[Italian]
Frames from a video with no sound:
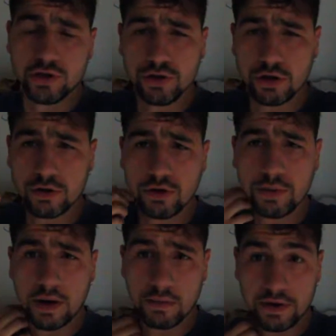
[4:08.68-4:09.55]
è il giorno
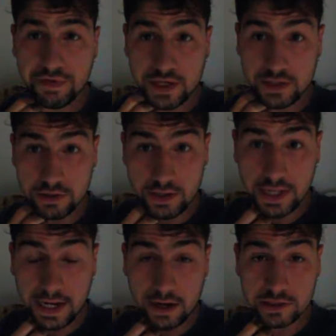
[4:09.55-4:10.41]
dopo la qualificazione
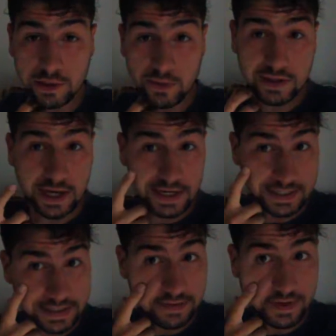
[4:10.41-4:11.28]
della creazione Mondiale e
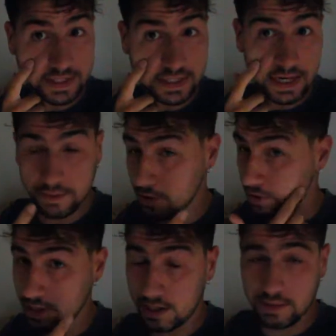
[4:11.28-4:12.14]
si vede dalle mie
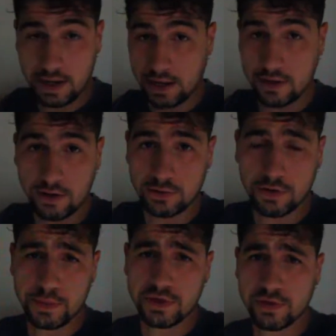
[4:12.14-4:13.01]
occhiaie perché non ho
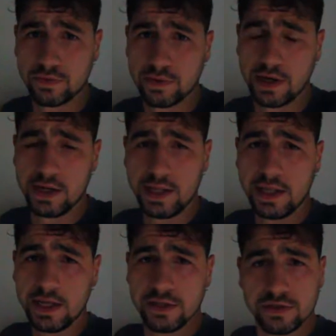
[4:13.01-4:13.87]
dormito nulla.
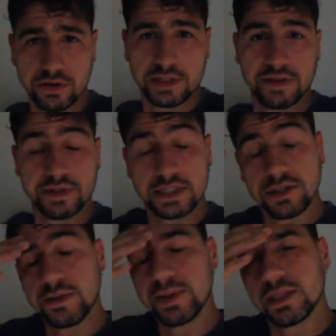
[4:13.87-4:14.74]
Ci sono stati
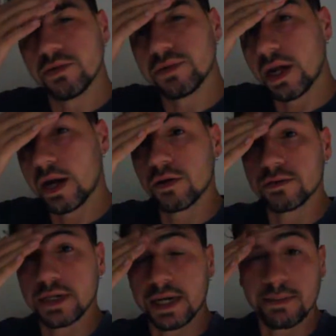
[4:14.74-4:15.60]
festeggiamenti tutta la
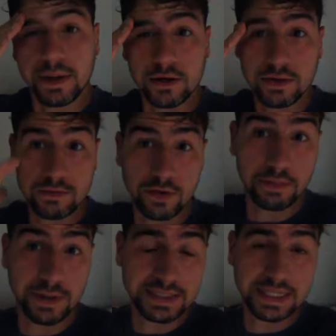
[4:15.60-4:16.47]
notte che mi hanno tenuto
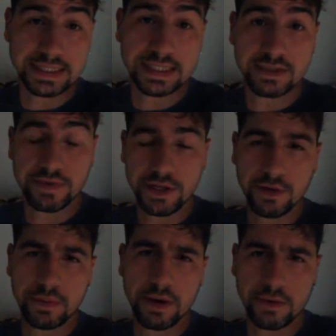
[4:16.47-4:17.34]
abbastanza
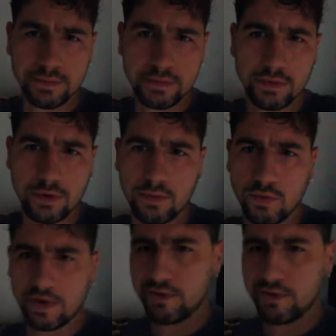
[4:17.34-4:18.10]
sveglio però comunque